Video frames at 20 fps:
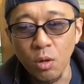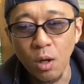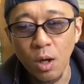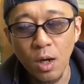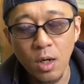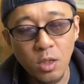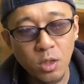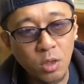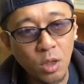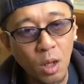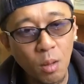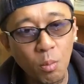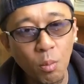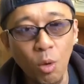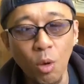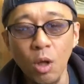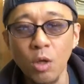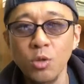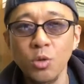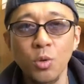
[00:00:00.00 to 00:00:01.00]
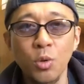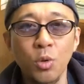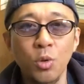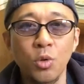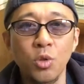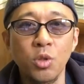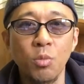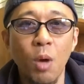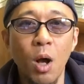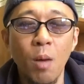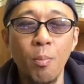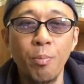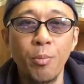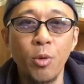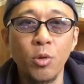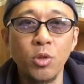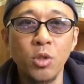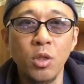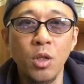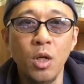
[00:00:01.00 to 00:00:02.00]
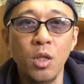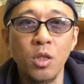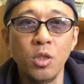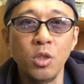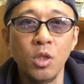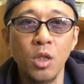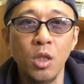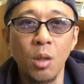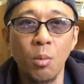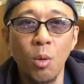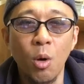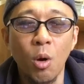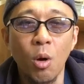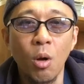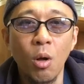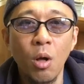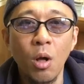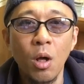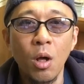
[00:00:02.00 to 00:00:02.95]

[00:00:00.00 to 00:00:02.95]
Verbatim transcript: 解散も活動休止も発表してないですけども